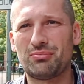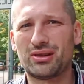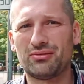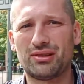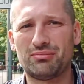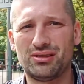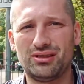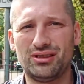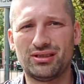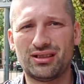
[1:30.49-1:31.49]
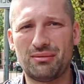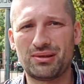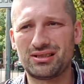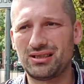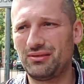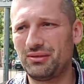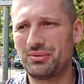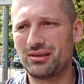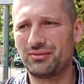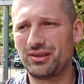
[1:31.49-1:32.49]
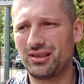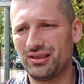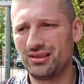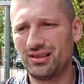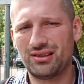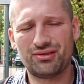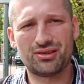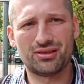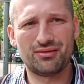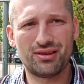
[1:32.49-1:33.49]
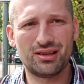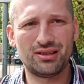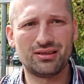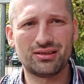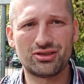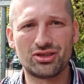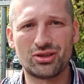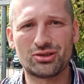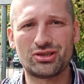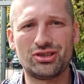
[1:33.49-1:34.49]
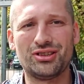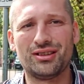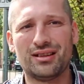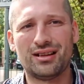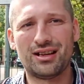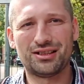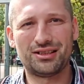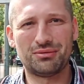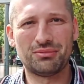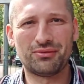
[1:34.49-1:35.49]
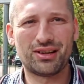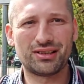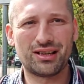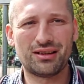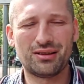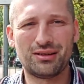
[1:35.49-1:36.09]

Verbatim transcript: Panowie byli napastliwi, panowie nie wykonywali e, czynności legitymowania,